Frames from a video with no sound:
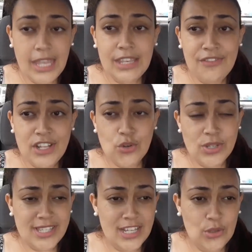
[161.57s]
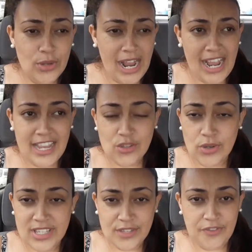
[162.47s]
que vende coisas naturais,
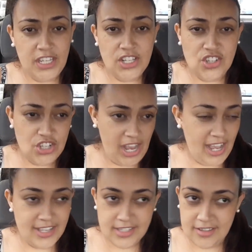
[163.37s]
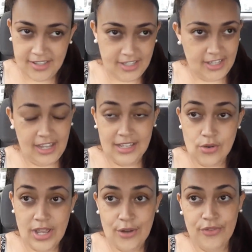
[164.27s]
coisas fit, chás e tá, tá, tá que
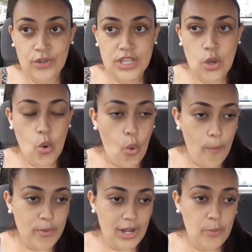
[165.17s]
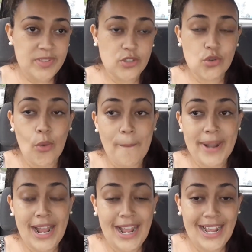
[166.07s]
eu quero ver o que, que eu compro lá, eu preciso
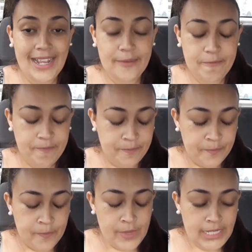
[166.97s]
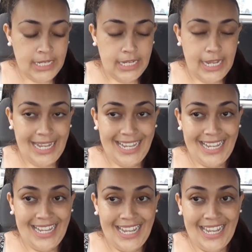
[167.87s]
comprar
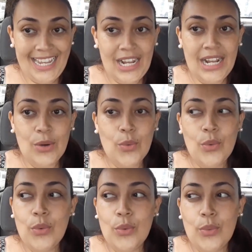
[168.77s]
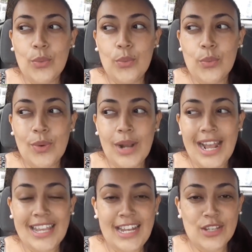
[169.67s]
é, o
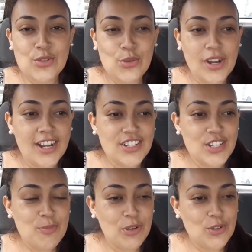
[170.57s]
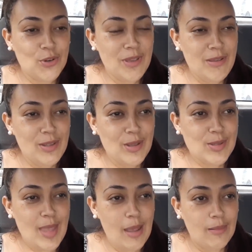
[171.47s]
aquele açúcar que a gente pode comer, meu Deus
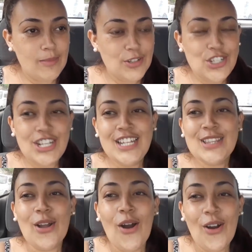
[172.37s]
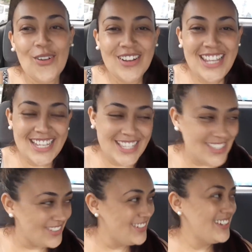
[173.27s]
do céu. Xilitol, isso.